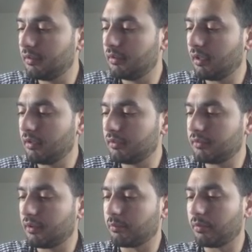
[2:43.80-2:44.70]
ناقص
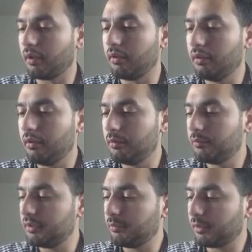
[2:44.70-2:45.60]
4
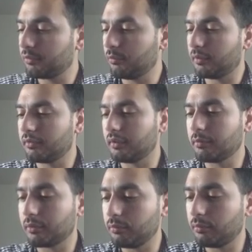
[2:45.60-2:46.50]
بدل ما اكتبها زيك
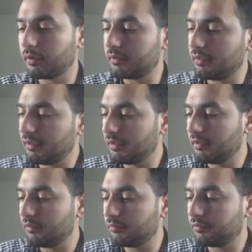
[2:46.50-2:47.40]
بكتبها اتنين
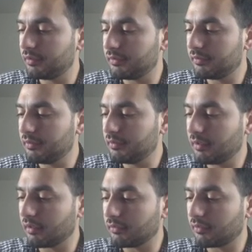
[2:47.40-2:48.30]
في س
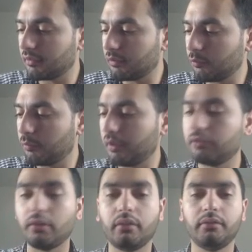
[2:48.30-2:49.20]
ناقص 2
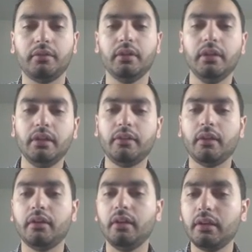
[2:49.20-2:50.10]
مباشرة
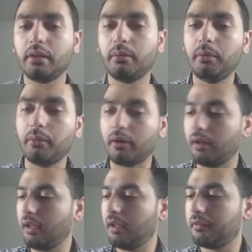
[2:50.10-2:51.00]
اذا كمان مرة
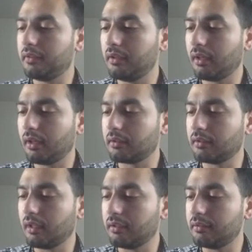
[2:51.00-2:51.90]
هذه
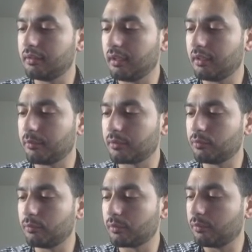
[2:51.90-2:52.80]
حتطلع عندي هي
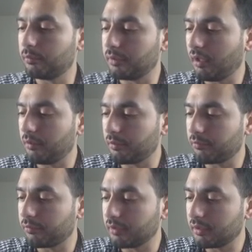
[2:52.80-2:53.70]
بكتب الكوب الاحمر
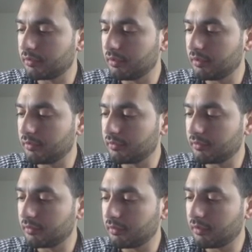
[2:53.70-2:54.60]
فوقيها 2 س
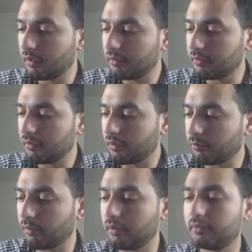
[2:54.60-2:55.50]
ناقص
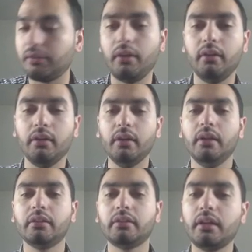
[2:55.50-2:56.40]
اربعة صح
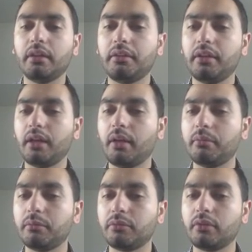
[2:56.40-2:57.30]
طلع اثنين عامل
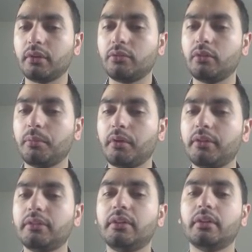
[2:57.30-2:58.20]
مشترك شو يبقى
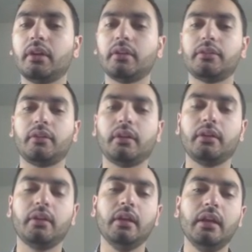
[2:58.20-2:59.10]
س ناقص 2
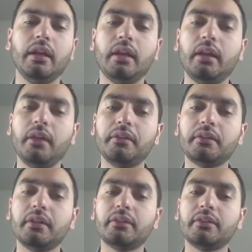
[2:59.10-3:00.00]
لان هذه
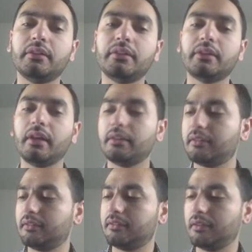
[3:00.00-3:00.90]
2 س زائد
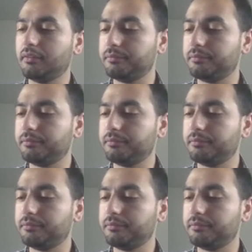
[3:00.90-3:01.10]
ستة